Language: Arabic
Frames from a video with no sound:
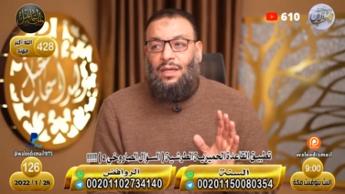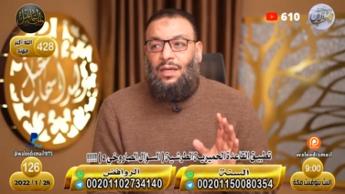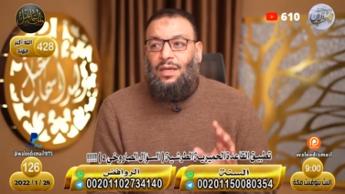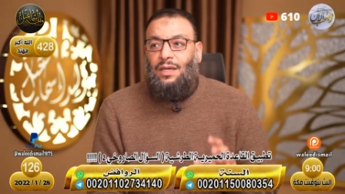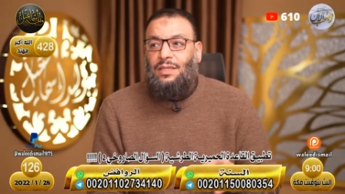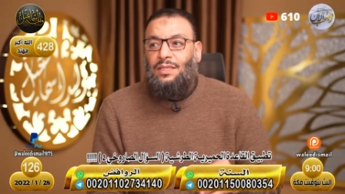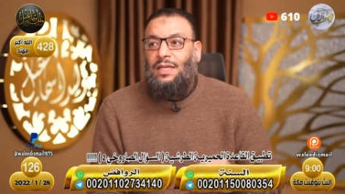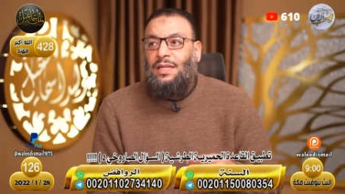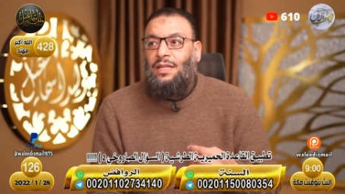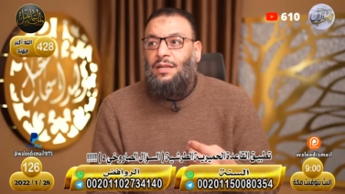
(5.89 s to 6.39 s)

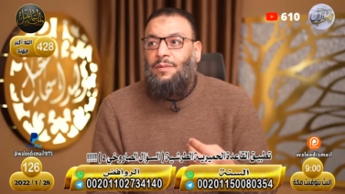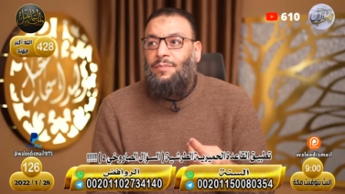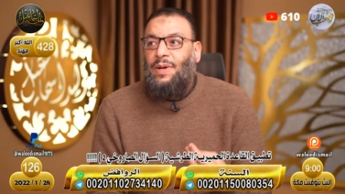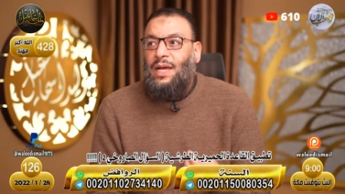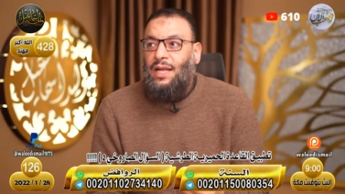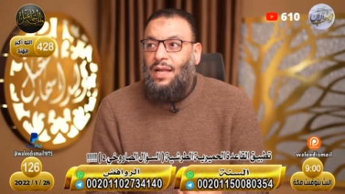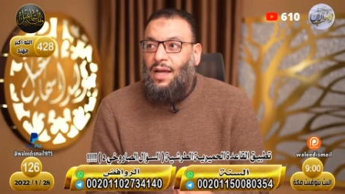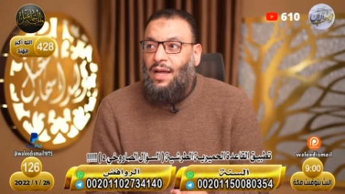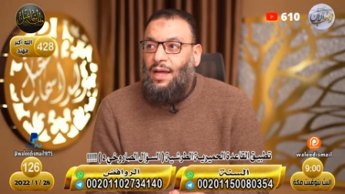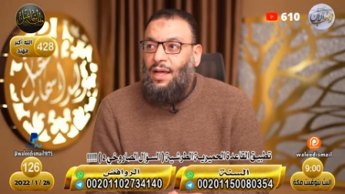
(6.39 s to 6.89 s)
إذا
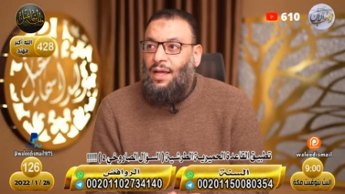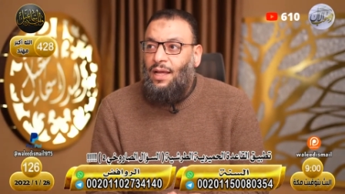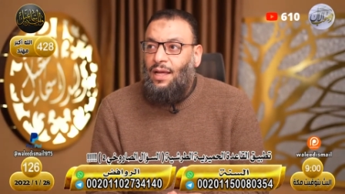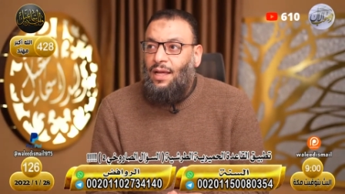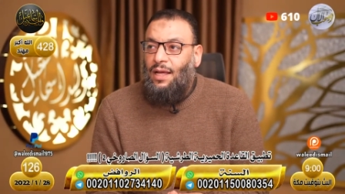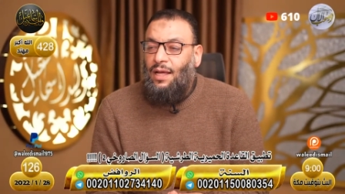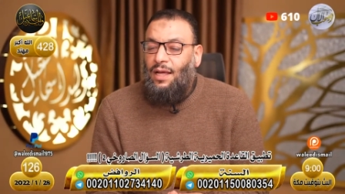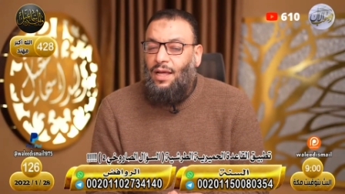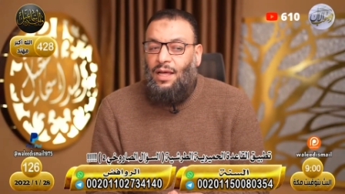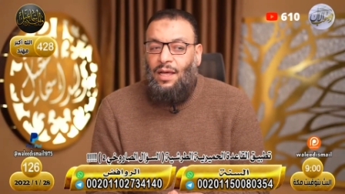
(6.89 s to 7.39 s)
البيعة
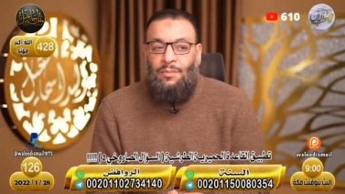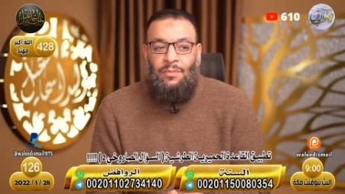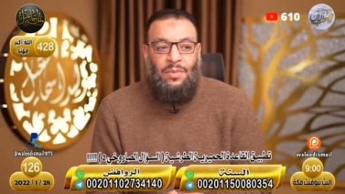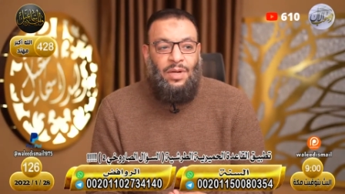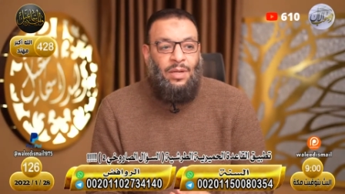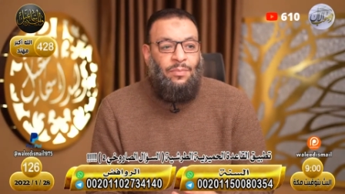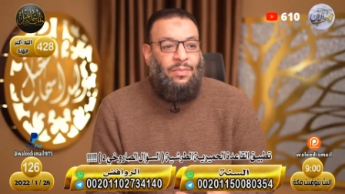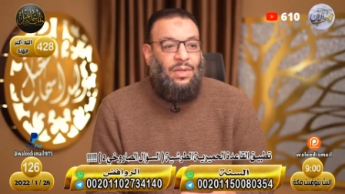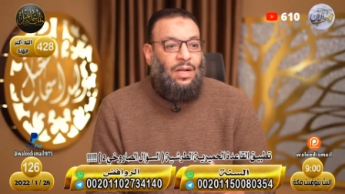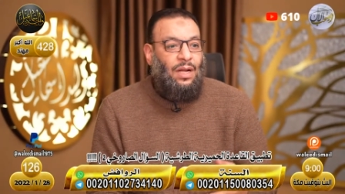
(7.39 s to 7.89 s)

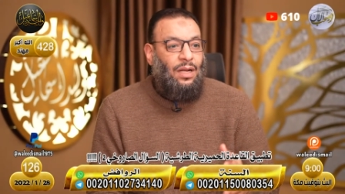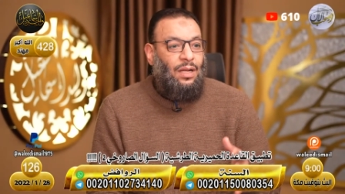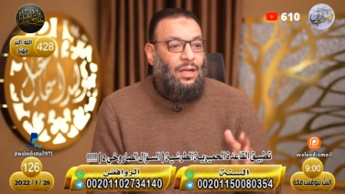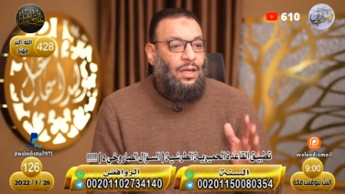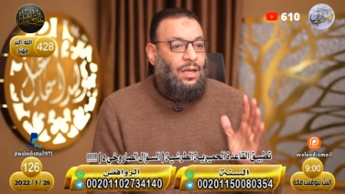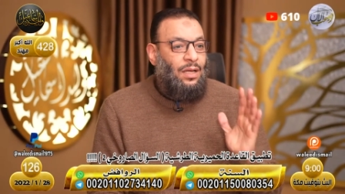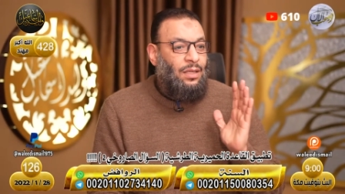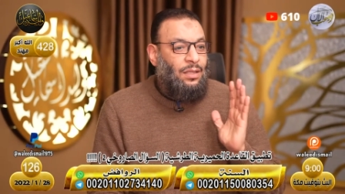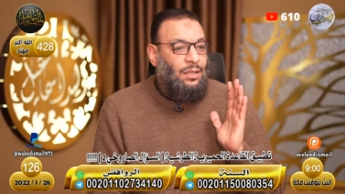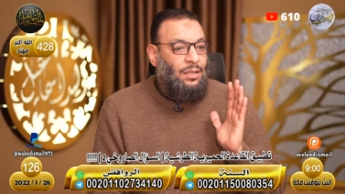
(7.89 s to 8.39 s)
أمر من
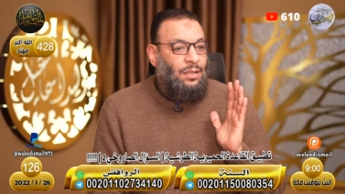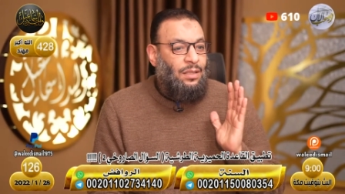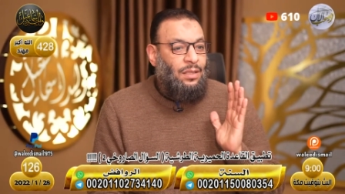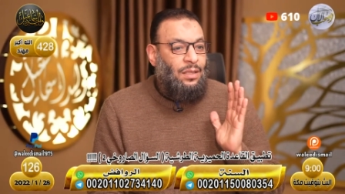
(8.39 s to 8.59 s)
الله